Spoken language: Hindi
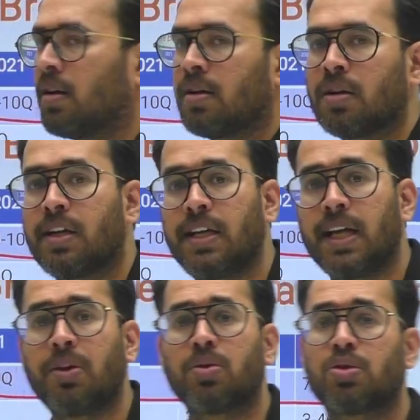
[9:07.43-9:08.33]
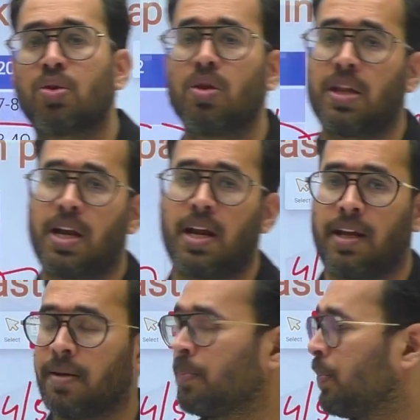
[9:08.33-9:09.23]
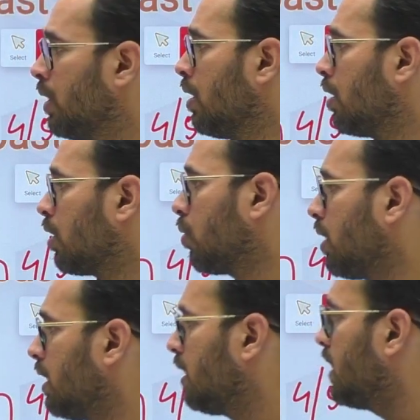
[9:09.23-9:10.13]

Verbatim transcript: डी को छोड़ना नहीं है क्योंकि डी